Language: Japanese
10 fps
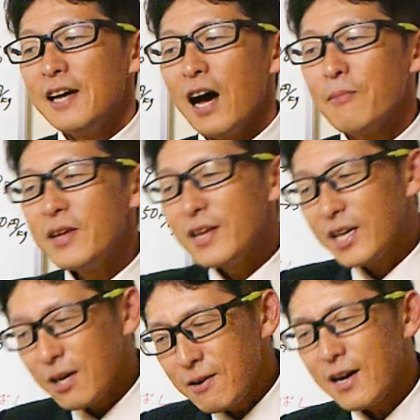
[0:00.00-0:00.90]

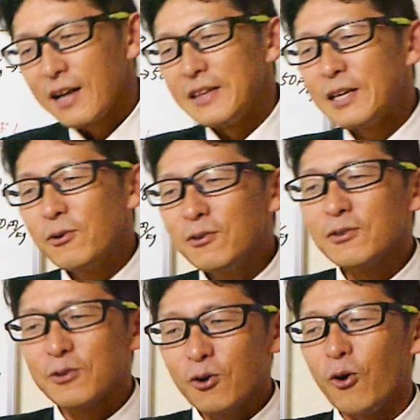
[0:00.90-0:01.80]
アメリカは日
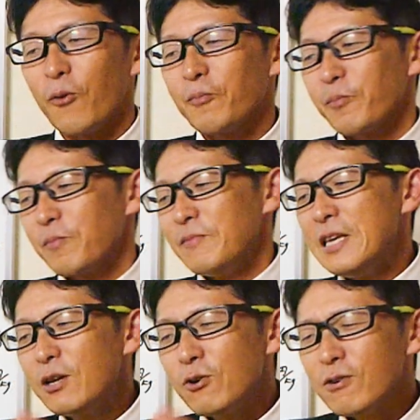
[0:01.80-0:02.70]
本と
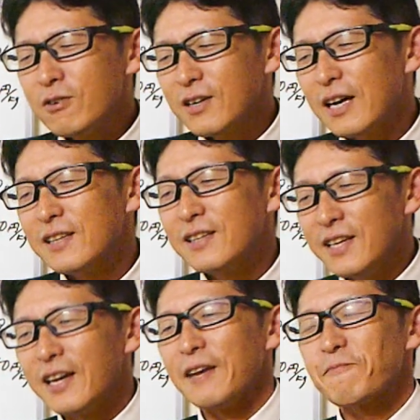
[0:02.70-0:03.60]
2国間
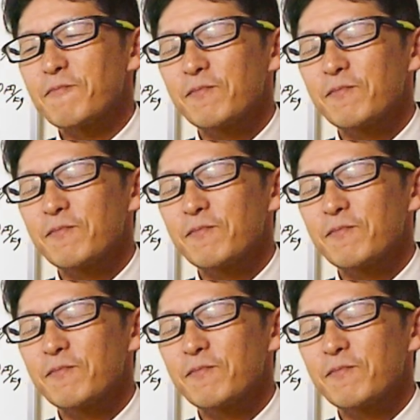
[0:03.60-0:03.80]
で